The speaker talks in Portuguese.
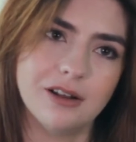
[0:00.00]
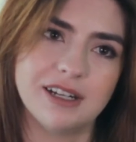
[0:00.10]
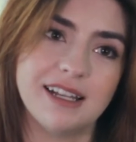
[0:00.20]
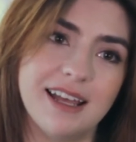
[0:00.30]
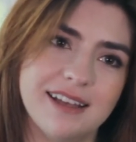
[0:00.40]

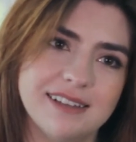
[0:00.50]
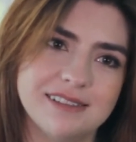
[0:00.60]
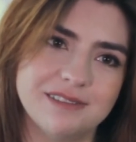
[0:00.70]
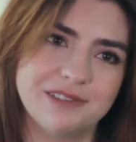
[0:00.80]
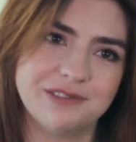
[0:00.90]
Olha
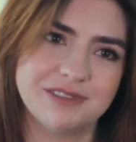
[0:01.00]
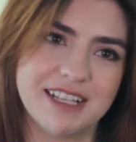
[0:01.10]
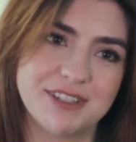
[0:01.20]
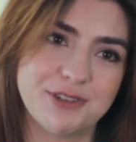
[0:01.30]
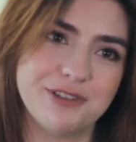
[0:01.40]
lá,
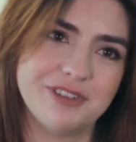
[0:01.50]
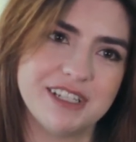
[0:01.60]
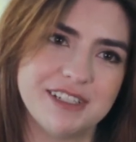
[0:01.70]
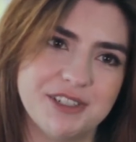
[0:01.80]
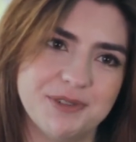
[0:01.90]
é a sua
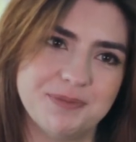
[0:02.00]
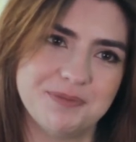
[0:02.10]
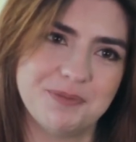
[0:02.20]
vez.